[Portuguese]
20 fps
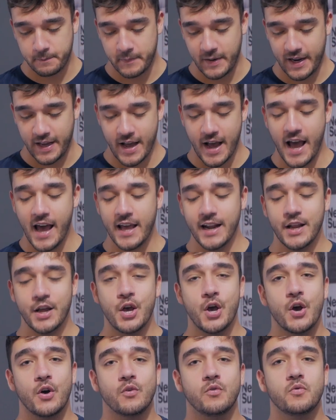
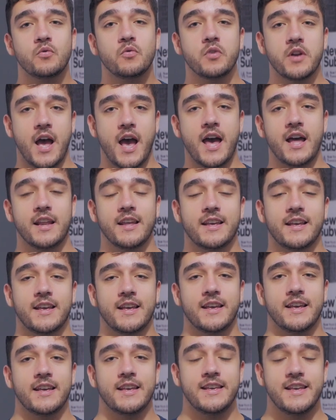pregar,
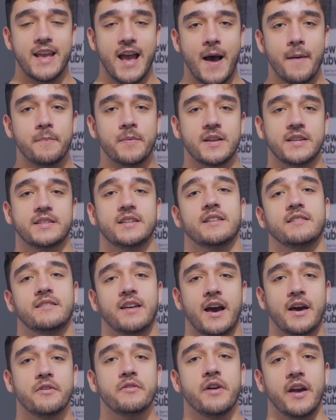curar e
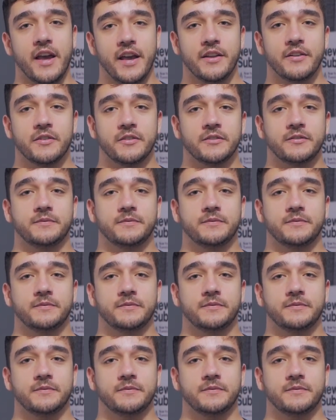apresentar o reino.